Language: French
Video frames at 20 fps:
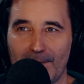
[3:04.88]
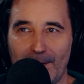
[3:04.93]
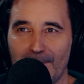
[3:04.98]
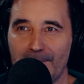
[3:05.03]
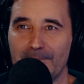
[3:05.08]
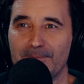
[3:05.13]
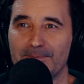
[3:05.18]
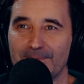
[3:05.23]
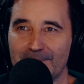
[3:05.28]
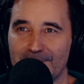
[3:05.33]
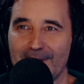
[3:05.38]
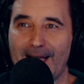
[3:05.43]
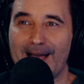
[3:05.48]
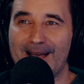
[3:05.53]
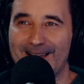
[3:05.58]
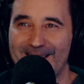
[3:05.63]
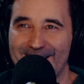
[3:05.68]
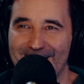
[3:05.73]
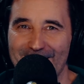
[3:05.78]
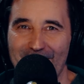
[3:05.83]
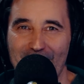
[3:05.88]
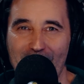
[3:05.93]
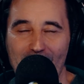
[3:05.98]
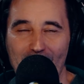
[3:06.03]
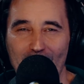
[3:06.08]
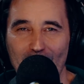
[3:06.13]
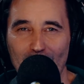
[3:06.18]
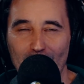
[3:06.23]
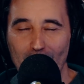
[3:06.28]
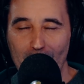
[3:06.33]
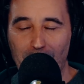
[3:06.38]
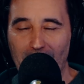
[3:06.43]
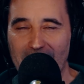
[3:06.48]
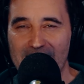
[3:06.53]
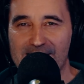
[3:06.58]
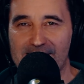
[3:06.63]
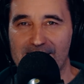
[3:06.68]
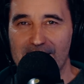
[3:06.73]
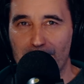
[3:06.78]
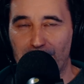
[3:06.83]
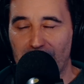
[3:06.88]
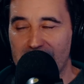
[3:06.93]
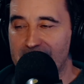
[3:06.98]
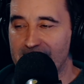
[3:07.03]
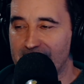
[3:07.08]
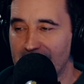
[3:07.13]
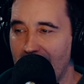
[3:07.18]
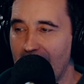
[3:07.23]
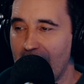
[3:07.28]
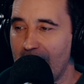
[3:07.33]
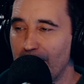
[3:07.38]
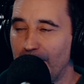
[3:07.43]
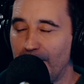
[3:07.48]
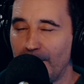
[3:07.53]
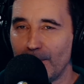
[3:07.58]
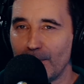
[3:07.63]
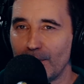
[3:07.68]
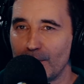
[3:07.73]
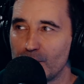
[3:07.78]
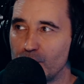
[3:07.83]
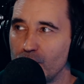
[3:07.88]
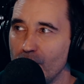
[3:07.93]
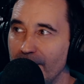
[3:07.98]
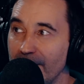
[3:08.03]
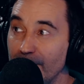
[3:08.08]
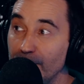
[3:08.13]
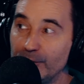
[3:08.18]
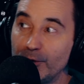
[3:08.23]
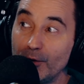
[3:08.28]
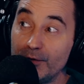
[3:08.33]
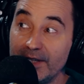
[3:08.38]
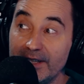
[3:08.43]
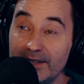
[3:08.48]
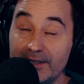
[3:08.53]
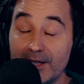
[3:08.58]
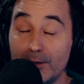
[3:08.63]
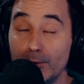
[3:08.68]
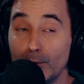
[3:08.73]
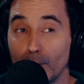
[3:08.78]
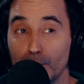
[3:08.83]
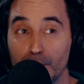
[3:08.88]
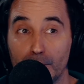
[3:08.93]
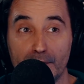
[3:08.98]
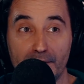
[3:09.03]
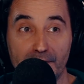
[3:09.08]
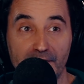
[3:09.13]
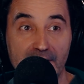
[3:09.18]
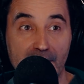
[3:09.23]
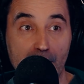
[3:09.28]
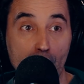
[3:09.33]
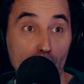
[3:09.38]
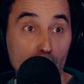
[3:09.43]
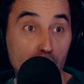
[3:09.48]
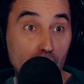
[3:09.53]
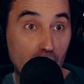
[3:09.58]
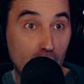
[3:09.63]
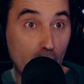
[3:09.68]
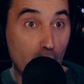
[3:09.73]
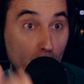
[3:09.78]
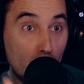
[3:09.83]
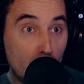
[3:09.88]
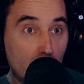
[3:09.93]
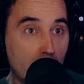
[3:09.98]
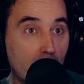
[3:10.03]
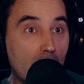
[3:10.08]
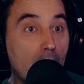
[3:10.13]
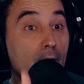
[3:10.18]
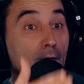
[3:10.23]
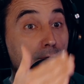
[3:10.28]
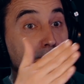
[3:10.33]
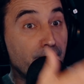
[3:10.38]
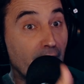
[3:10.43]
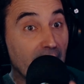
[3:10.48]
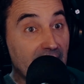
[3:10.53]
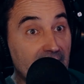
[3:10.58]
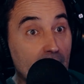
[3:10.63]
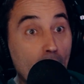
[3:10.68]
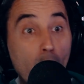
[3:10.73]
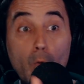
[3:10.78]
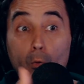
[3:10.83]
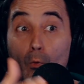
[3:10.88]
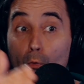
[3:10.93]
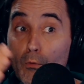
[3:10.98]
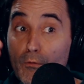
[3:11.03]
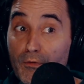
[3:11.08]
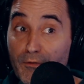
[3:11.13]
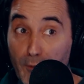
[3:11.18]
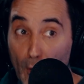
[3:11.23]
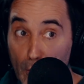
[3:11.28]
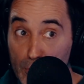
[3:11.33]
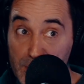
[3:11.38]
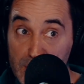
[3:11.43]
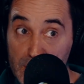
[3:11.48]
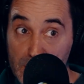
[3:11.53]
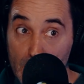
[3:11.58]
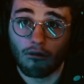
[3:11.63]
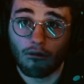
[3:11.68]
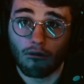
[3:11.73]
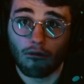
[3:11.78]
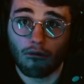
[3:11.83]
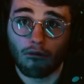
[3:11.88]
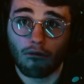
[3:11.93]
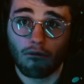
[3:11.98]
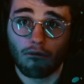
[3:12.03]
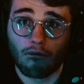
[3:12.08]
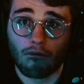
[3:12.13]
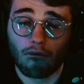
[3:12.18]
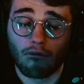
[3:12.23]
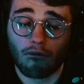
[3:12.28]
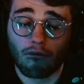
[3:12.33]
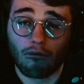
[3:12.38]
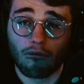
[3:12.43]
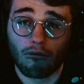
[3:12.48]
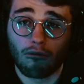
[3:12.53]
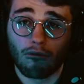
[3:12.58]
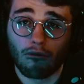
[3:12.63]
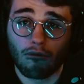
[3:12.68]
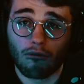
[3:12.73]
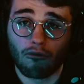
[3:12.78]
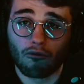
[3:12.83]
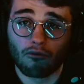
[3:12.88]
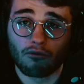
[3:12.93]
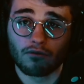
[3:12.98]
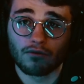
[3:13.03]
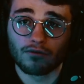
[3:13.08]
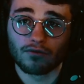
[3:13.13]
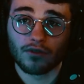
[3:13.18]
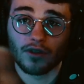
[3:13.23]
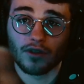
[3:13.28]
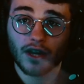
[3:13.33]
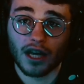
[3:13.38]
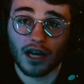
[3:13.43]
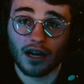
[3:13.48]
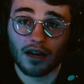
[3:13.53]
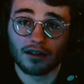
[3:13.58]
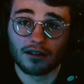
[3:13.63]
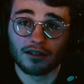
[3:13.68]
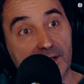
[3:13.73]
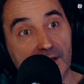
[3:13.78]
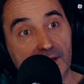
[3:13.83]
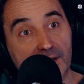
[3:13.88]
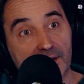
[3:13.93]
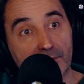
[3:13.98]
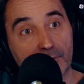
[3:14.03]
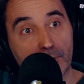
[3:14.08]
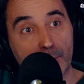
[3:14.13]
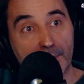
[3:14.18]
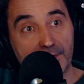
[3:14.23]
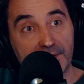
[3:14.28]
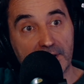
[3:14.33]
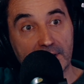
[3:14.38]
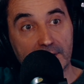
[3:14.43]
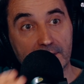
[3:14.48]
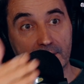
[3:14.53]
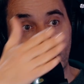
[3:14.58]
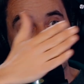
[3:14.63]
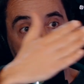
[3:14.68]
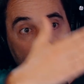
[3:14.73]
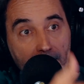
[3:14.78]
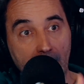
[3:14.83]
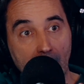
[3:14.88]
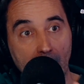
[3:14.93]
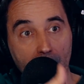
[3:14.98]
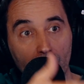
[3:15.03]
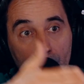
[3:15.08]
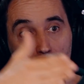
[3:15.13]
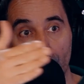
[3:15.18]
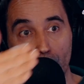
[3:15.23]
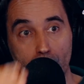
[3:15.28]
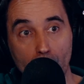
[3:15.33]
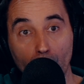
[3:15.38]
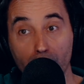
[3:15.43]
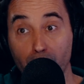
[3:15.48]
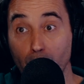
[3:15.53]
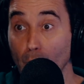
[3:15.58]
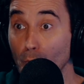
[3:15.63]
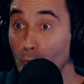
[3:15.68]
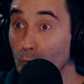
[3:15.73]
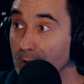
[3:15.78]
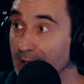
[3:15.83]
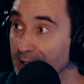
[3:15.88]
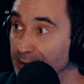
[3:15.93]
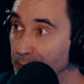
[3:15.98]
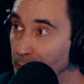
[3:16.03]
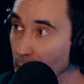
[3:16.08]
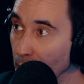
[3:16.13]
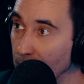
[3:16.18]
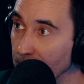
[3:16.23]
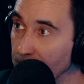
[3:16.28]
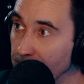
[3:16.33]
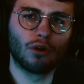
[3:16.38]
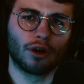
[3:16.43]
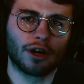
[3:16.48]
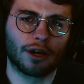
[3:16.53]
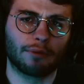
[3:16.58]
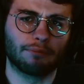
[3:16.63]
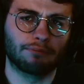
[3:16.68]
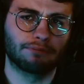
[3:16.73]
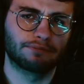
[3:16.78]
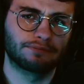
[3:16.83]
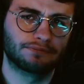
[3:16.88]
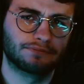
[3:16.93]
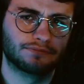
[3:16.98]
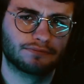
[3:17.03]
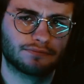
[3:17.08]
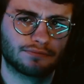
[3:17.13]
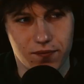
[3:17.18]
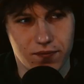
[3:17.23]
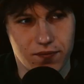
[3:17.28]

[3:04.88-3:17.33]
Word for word: Non. Non, non. Ah, Le principe est simple. Je vais vous donner des noms de villes chelous, vrais ou fausses. J'en ai inventé et il y en a qui existent. Vous me dites l'un ou l'autre ou les deux. Ok. Ok.